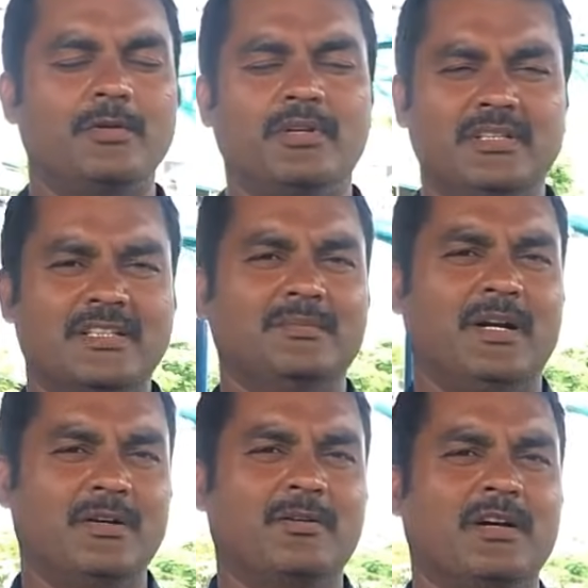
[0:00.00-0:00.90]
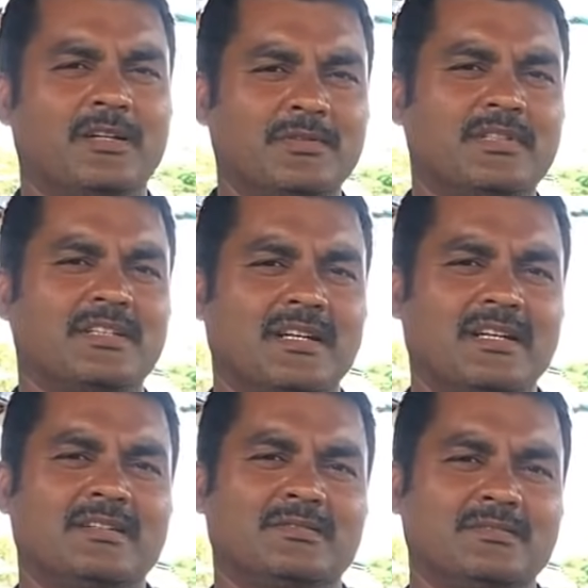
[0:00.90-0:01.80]
இருக்கும் மாடோட ஆரோக்கியத்துக்கு
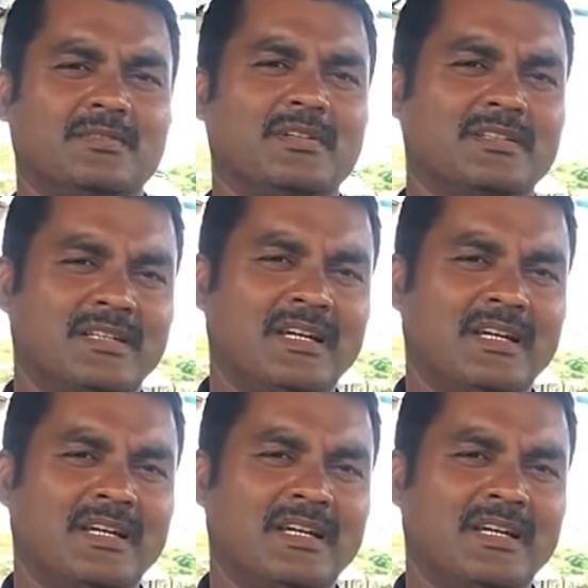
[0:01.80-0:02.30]
நல்லா இருக்குன்னு சொல்லி